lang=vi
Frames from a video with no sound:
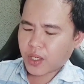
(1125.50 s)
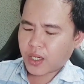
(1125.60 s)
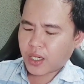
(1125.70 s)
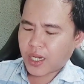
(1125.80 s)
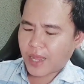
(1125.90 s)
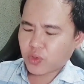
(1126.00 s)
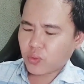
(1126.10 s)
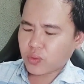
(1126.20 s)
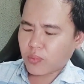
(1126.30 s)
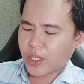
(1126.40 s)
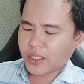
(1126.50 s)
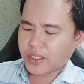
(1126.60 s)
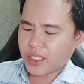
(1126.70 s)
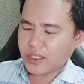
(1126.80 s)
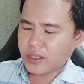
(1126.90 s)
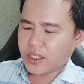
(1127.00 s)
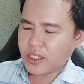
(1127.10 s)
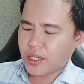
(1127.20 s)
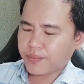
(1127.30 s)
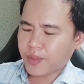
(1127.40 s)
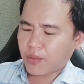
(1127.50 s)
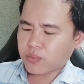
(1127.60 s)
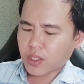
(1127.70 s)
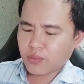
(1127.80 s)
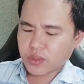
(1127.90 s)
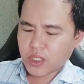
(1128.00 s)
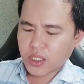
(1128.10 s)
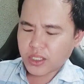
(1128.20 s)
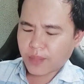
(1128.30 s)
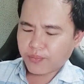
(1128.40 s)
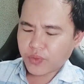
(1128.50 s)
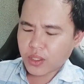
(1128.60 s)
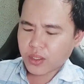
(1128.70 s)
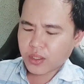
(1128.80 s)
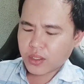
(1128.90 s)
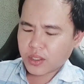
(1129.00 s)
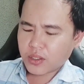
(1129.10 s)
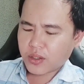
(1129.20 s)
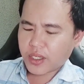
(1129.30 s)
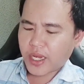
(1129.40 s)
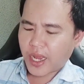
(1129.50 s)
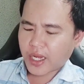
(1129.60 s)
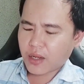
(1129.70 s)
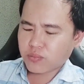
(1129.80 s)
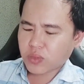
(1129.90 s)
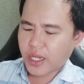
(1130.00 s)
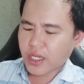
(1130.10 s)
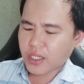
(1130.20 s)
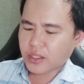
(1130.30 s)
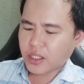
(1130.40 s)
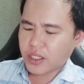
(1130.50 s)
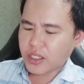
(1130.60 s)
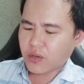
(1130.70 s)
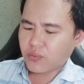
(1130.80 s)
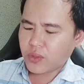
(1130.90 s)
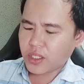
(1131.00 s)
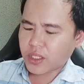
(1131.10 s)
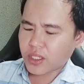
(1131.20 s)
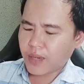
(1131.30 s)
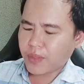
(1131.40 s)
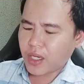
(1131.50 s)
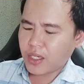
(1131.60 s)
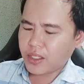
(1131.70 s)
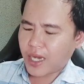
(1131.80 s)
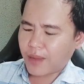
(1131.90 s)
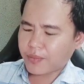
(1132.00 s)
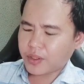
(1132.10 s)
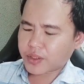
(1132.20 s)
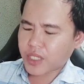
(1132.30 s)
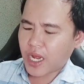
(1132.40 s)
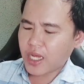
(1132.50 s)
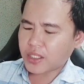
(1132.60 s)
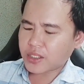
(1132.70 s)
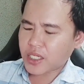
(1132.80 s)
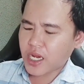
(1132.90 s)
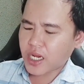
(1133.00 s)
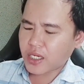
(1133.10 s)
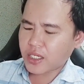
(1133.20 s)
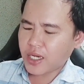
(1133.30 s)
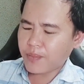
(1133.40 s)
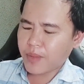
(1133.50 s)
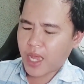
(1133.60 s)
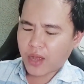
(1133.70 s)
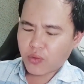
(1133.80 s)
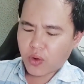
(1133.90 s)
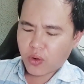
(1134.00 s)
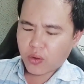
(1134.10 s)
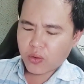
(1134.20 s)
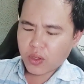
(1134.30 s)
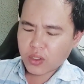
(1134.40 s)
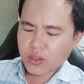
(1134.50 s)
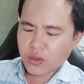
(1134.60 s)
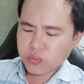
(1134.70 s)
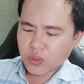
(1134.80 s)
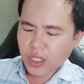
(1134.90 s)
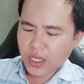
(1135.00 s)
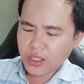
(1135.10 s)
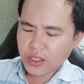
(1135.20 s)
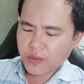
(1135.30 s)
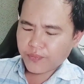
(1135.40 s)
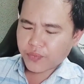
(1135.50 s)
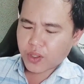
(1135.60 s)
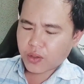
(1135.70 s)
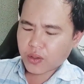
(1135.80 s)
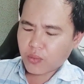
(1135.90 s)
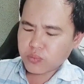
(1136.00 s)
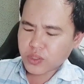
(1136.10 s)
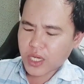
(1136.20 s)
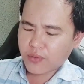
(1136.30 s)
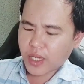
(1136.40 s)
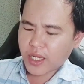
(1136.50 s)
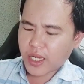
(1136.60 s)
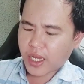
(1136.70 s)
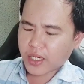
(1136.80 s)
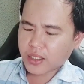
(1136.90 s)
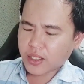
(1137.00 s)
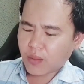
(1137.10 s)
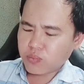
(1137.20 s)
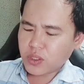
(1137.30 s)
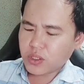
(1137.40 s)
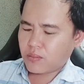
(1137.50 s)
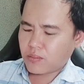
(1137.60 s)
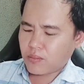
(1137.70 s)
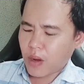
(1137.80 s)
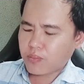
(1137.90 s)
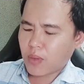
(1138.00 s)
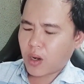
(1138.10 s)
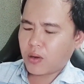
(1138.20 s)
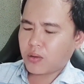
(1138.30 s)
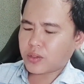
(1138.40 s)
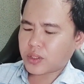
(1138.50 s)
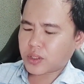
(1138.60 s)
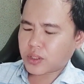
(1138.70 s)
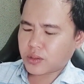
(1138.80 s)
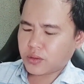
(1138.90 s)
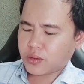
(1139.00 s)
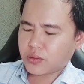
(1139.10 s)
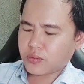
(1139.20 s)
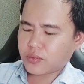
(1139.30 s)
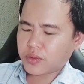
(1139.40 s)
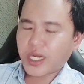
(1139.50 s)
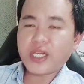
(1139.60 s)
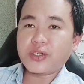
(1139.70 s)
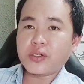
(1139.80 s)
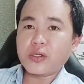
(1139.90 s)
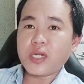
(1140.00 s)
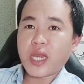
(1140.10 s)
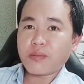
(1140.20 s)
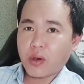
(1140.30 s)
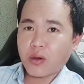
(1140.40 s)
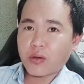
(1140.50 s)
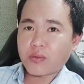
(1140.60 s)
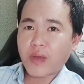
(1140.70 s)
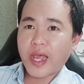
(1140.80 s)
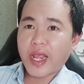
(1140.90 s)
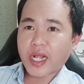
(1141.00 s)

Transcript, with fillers: làm thủ tục hành chính, ký hợp đồng công chứng nhậm chức, rồi nhận công tác, tuyển nhân viên, đất đơi, làm đường xá, sen lấp ao hồ, cúng tới, rồi cúng sau giải hạn, đóng giường, bóc mộ, xây sửa lăng mộ và an